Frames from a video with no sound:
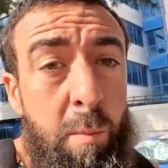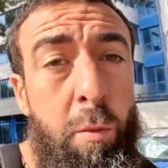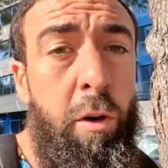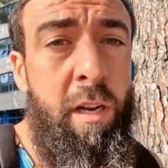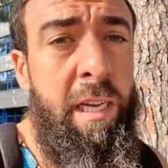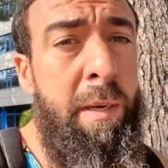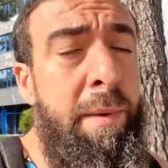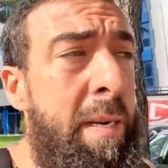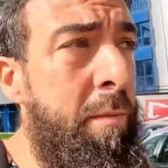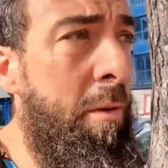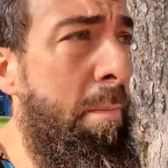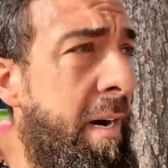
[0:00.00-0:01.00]
porque aquí
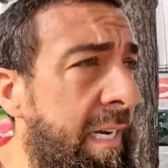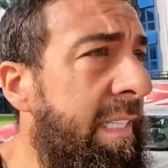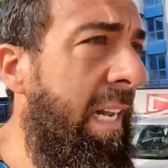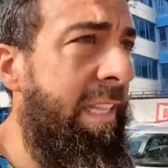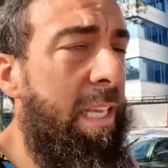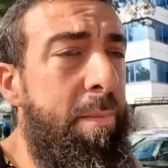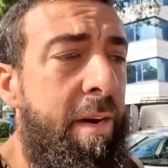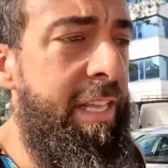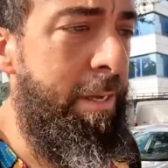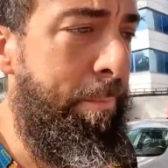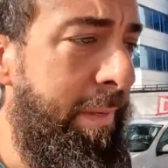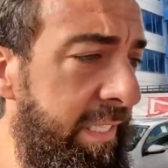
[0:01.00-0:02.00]
venimos más al tema
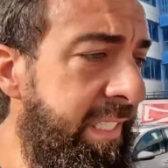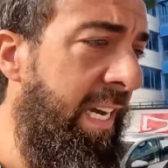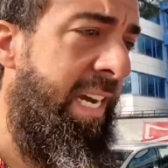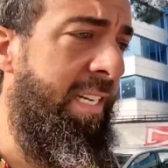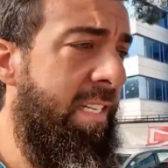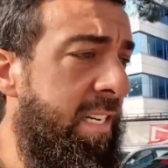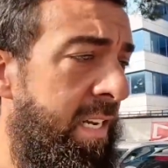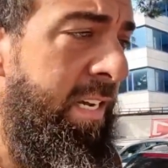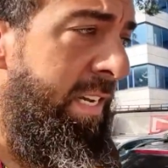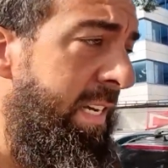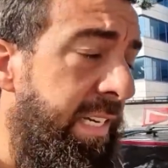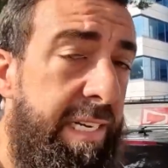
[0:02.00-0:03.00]
de pesas
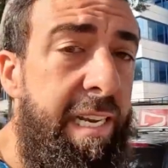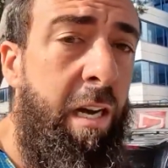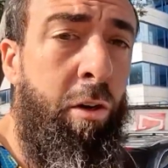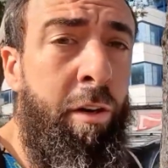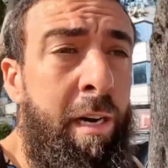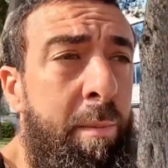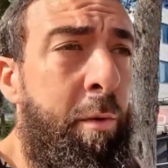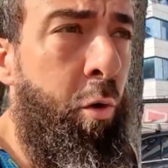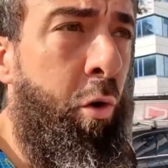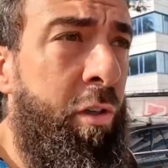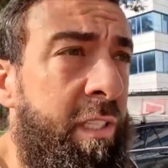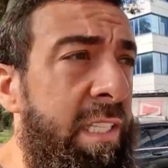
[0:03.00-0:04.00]
y ya correremos
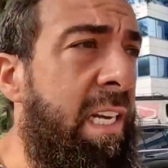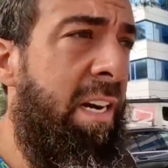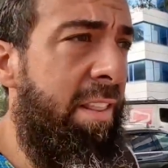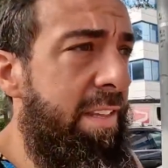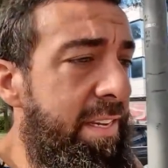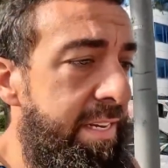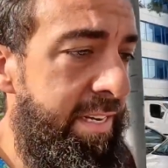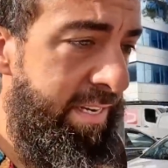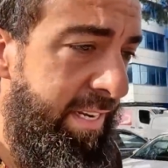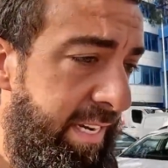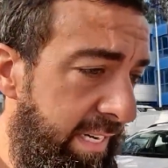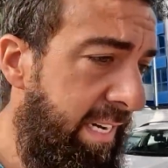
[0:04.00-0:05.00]
luego esta tarde
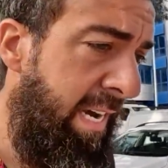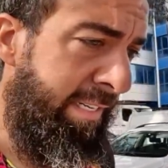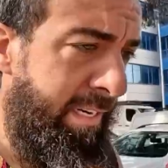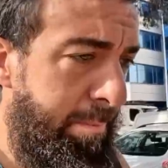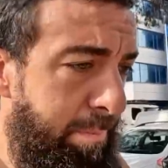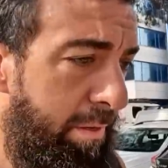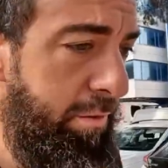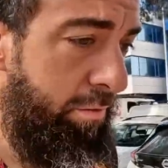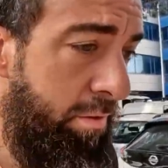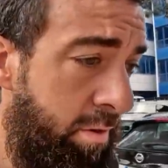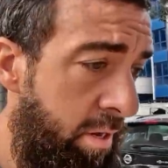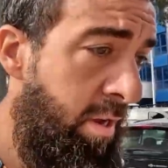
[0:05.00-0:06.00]
en casa,
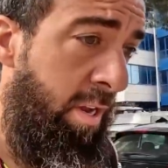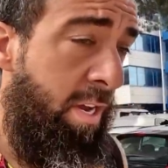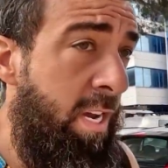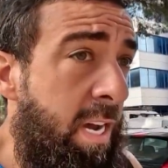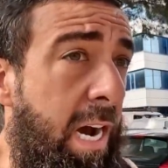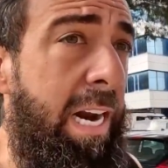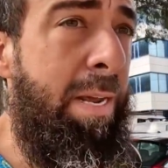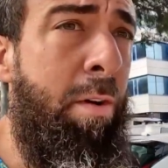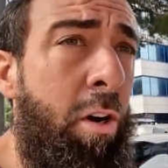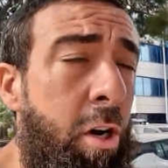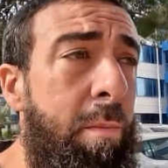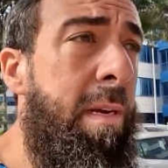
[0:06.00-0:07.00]
pero
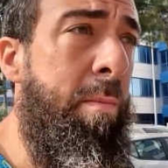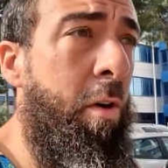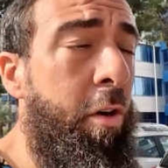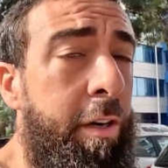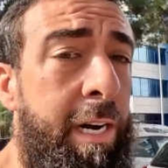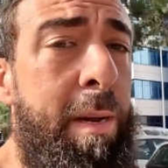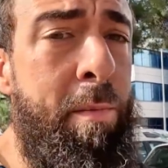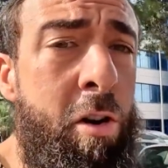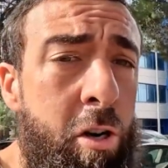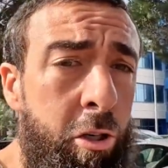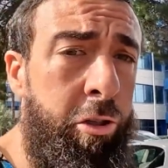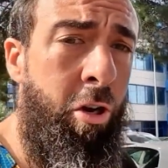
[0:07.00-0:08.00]
haremos lo mismo,
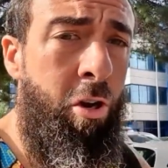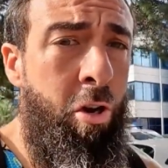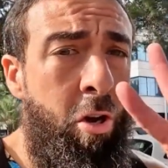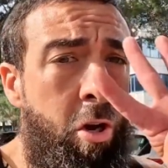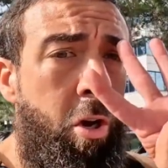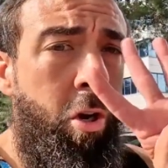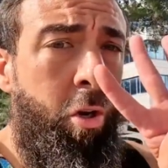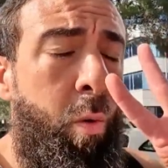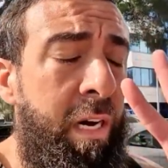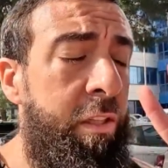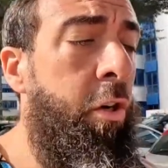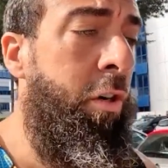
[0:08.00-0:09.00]
correremos
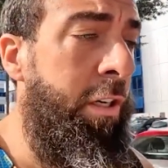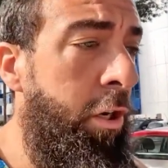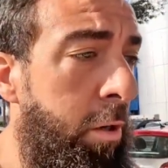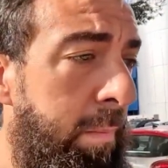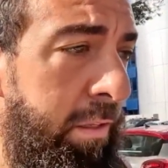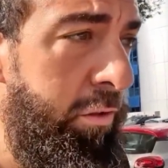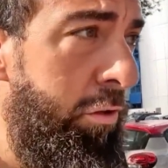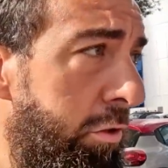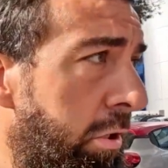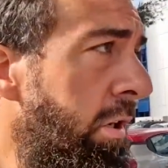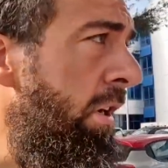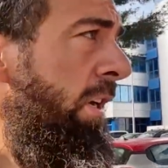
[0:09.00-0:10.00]
4
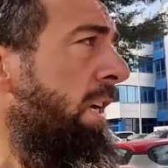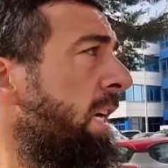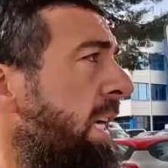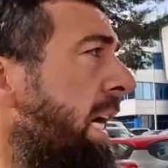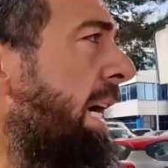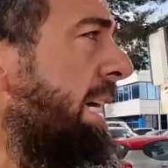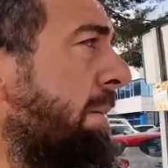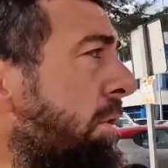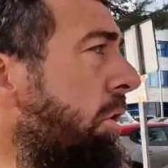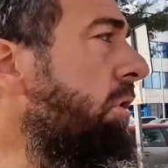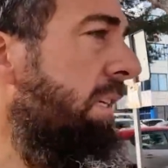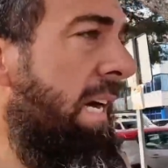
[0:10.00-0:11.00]
kilómetros.
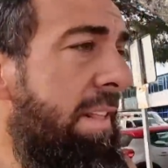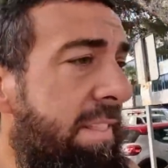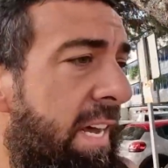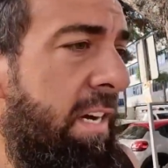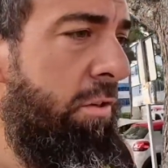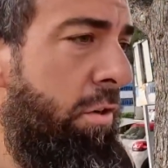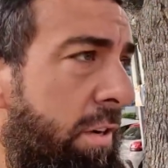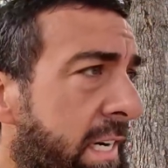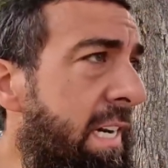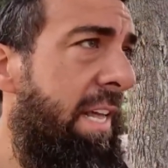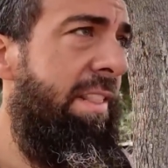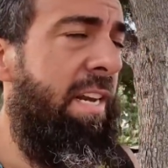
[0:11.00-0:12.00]
Haremos andar,
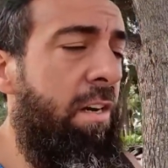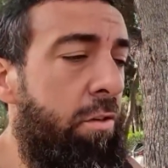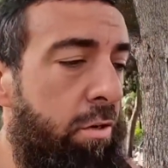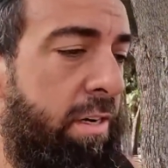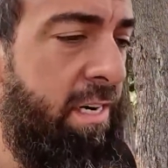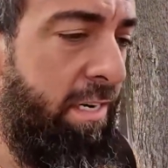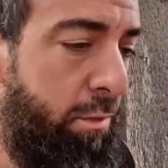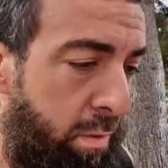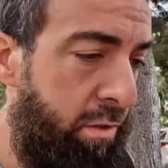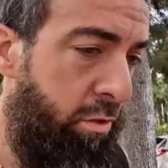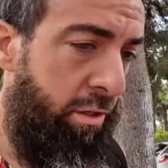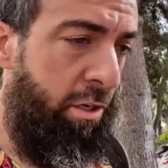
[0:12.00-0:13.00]
correr, andar, correr
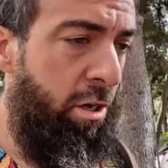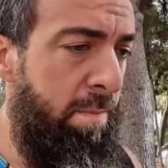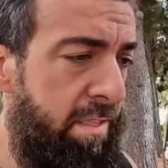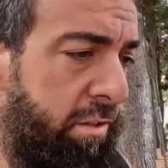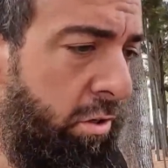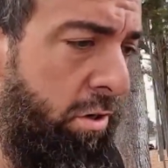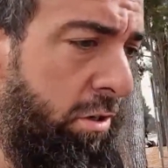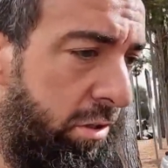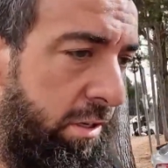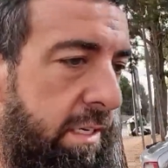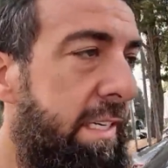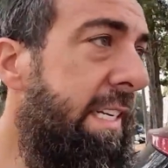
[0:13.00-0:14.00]
4
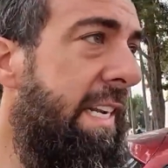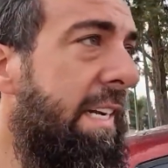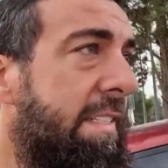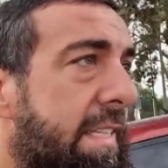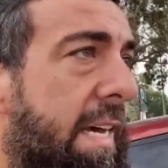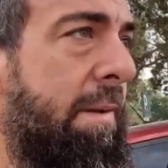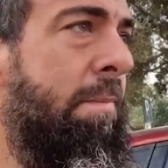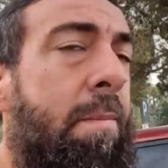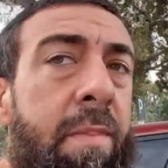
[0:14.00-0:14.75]
kilómetros y ya está.